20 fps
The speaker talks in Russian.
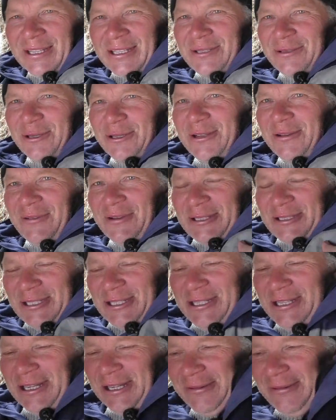Сегодня
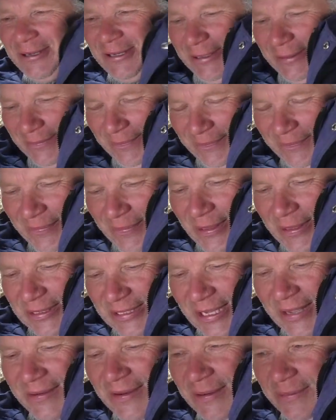вакцинировали
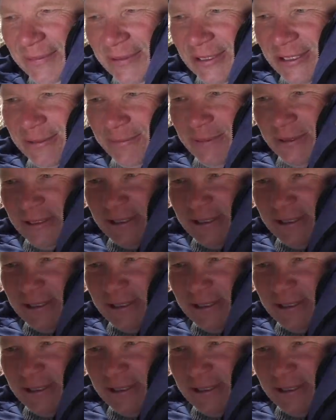ставили, значит,